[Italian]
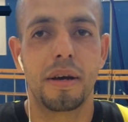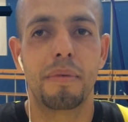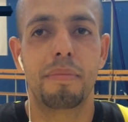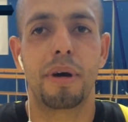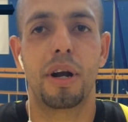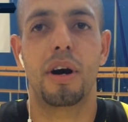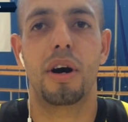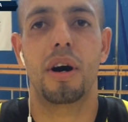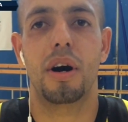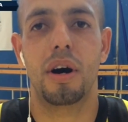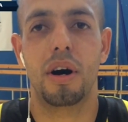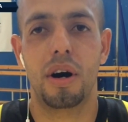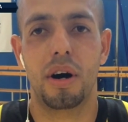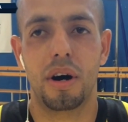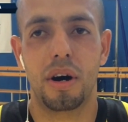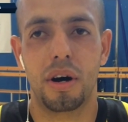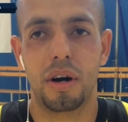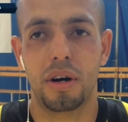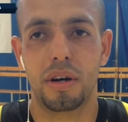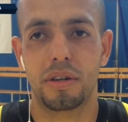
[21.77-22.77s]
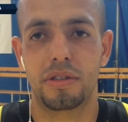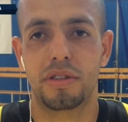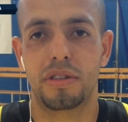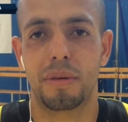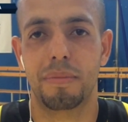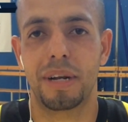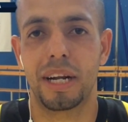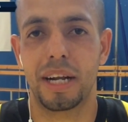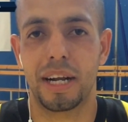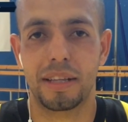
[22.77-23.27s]
però ci
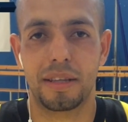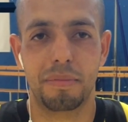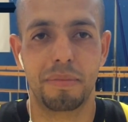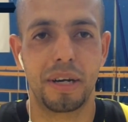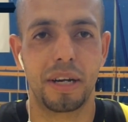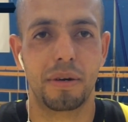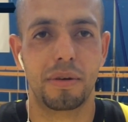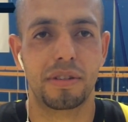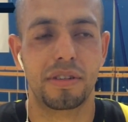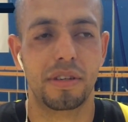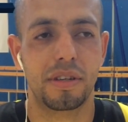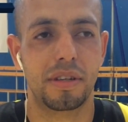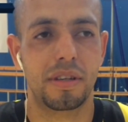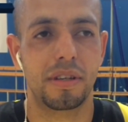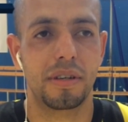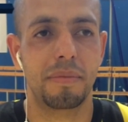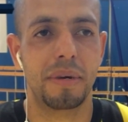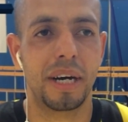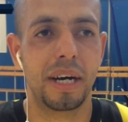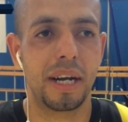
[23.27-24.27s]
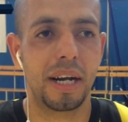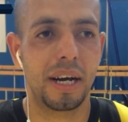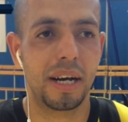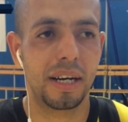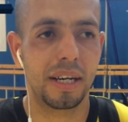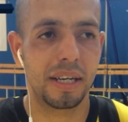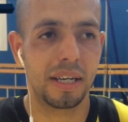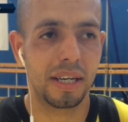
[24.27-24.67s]
siamo allenati bene questa settimana